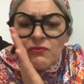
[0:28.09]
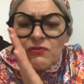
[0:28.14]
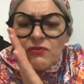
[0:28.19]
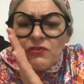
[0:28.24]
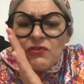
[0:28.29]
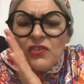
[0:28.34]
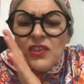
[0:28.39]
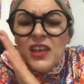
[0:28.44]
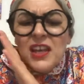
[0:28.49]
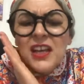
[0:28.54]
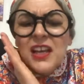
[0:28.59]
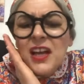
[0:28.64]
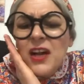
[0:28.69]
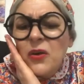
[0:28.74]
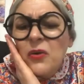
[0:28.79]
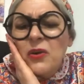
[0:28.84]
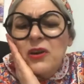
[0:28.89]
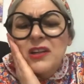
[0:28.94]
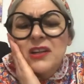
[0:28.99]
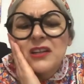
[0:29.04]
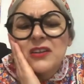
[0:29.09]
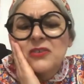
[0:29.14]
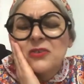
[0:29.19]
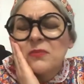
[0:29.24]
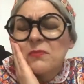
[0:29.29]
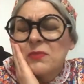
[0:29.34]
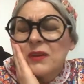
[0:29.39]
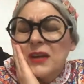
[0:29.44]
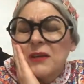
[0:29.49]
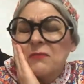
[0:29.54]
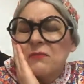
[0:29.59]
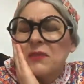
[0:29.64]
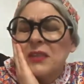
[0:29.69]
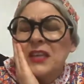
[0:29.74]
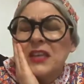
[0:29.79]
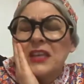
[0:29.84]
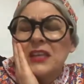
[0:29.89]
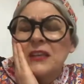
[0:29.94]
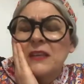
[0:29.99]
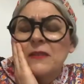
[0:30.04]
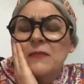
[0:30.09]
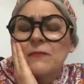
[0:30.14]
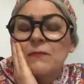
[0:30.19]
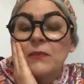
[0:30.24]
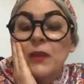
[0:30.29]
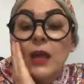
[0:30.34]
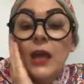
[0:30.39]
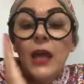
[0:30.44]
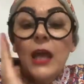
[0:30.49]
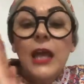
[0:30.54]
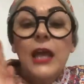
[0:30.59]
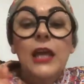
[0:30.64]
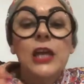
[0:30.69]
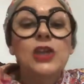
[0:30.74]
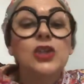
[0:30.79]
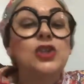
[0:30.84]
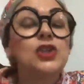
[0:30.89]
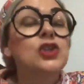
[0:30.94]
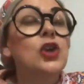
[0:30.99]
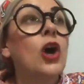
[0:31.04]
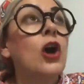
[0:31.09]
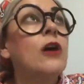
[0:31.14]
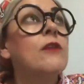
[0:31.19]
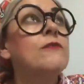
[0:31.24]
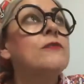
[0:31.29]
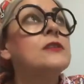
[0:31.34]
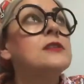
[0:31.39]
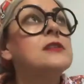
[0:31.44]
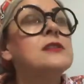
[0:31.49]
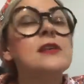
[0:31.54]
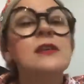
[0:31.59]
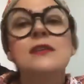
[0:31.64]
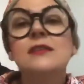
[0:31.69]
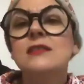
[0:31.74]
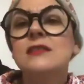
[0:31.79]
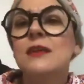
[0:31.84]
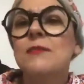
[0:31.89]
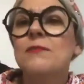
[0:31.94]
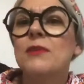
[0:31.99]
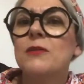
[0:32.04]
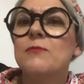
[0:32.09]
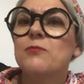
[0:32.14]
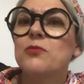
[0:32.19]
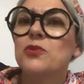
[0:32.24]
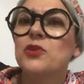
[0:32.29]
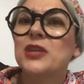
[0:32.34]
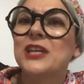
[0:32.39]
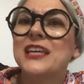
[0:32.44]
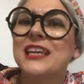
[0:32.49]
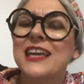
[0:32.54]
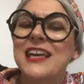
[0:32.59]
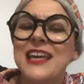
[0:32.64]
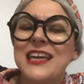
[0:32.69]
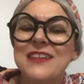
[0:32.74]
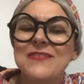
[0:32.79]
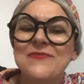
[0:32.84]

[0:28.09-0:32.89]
fica olhando para mim e chove sem saber por quê.